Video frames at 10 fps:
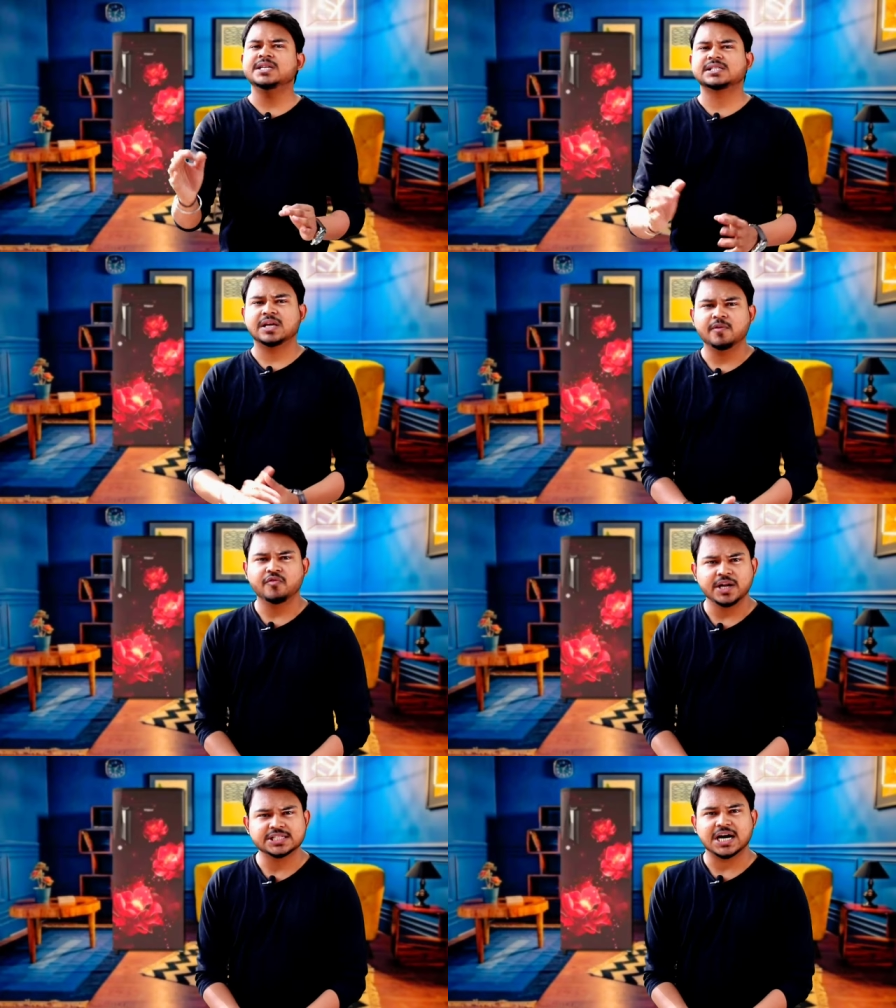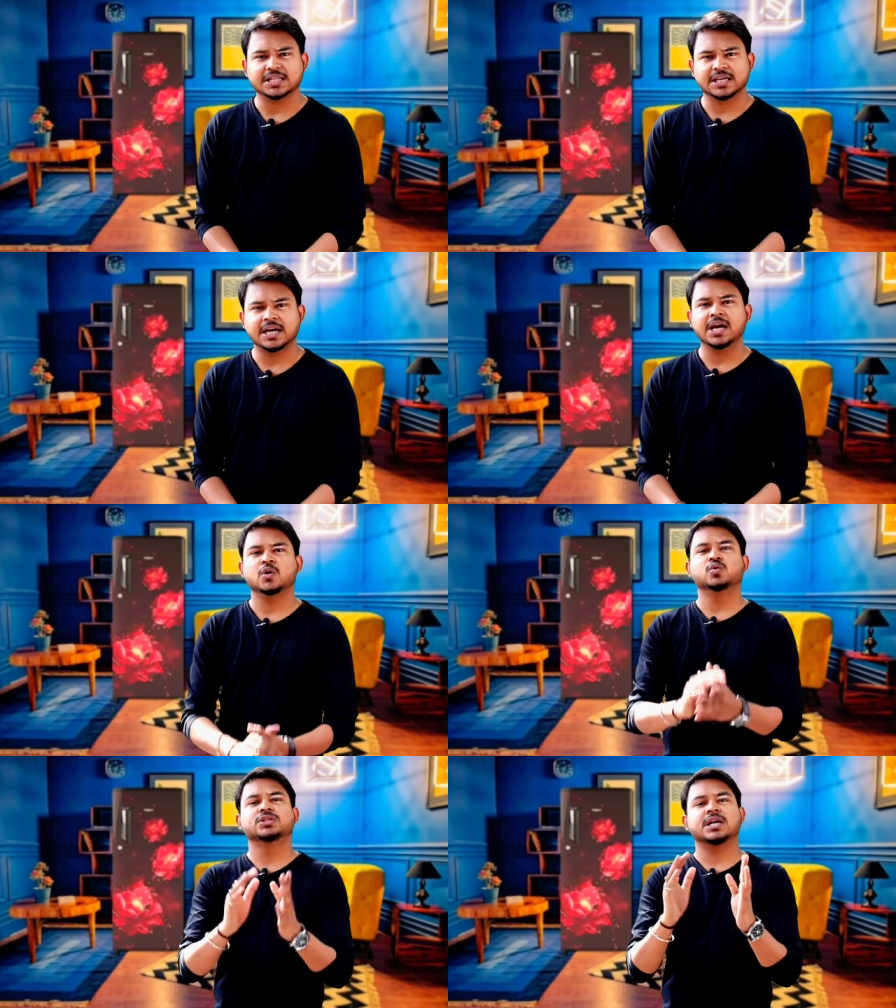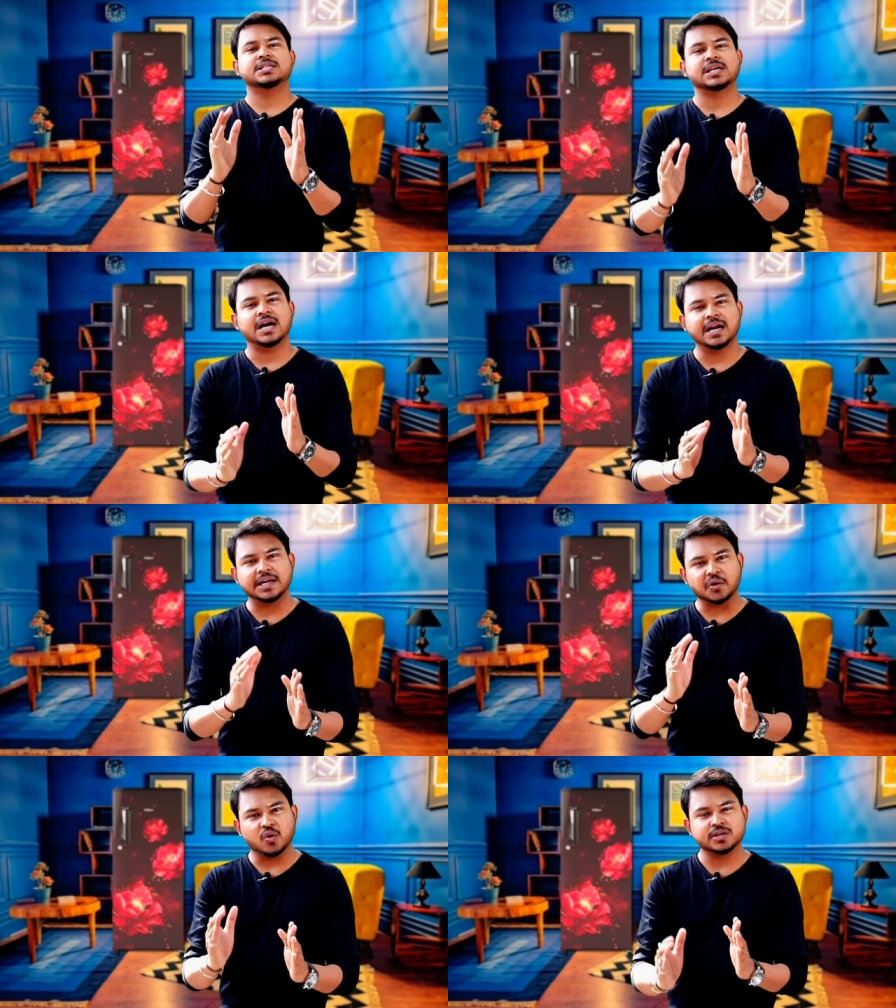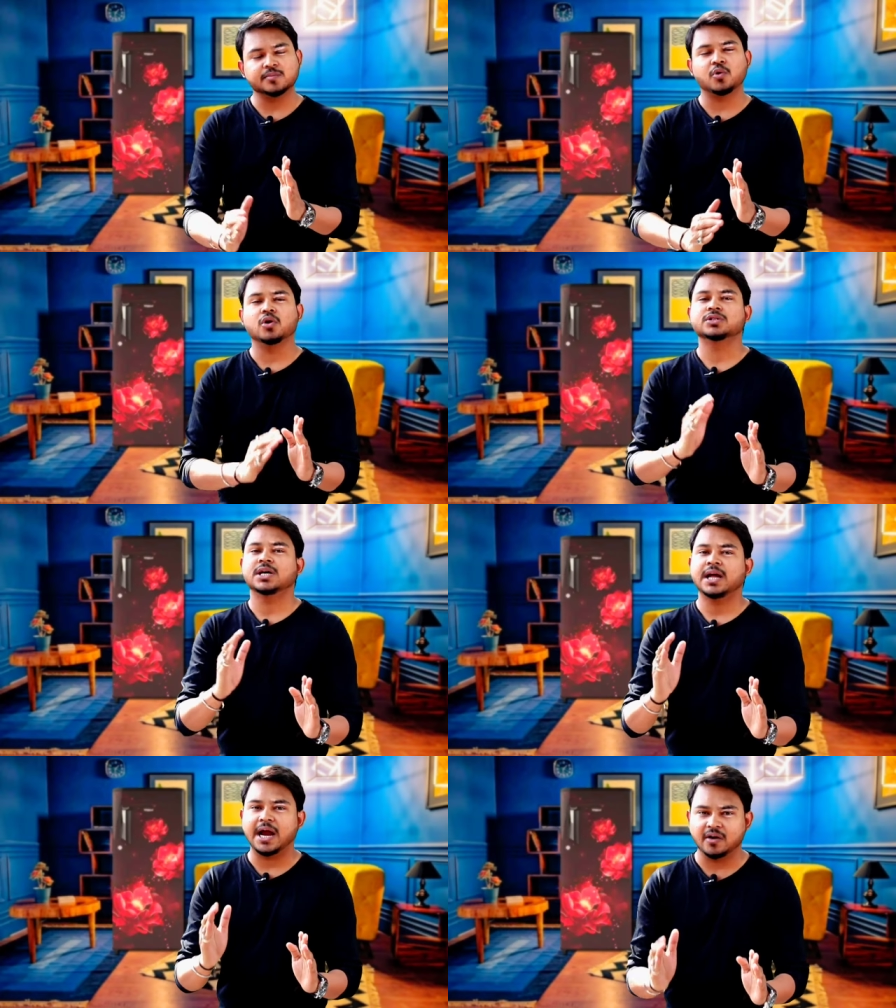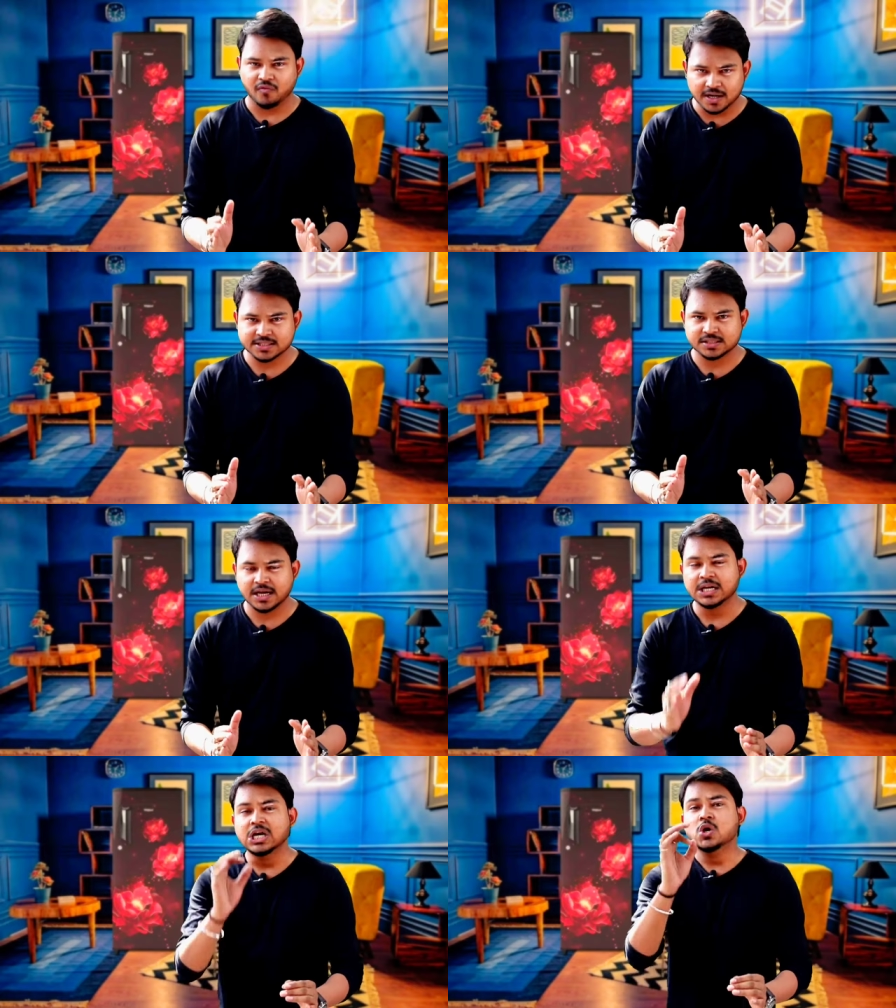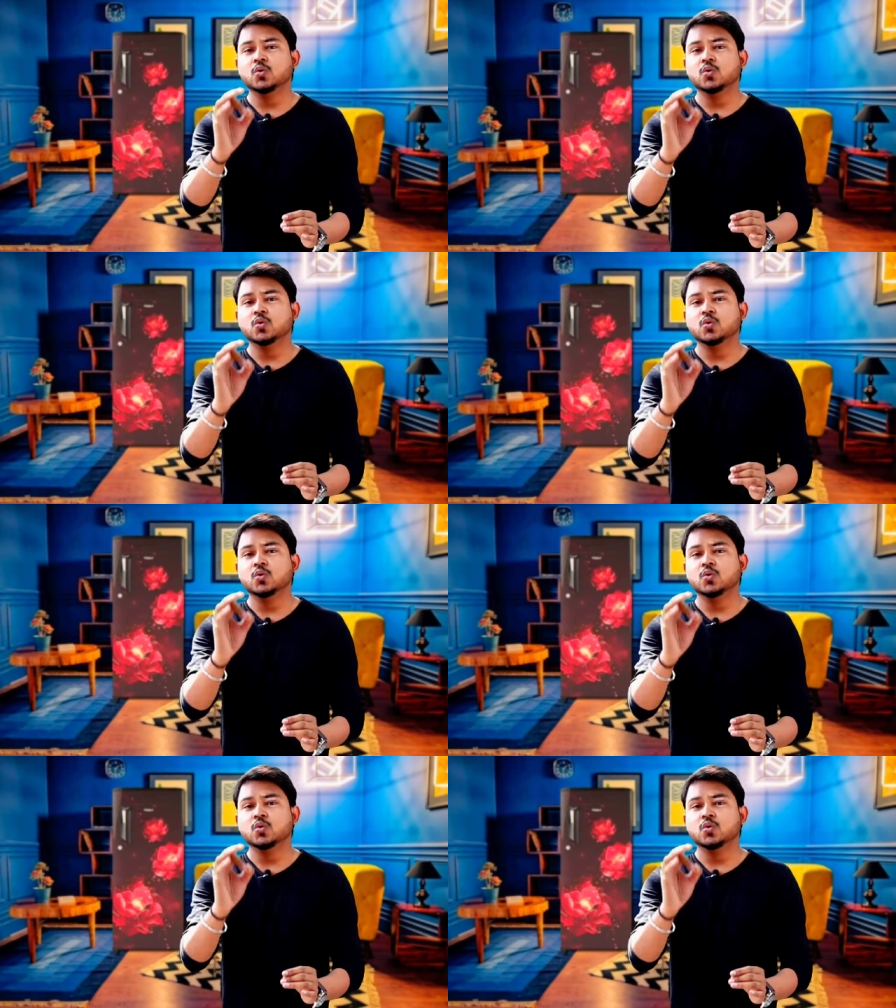अभी जितने भी फ्रिज आते हैं उसके सारे टेक्नोलॉजी बहुत सारा एडवांस है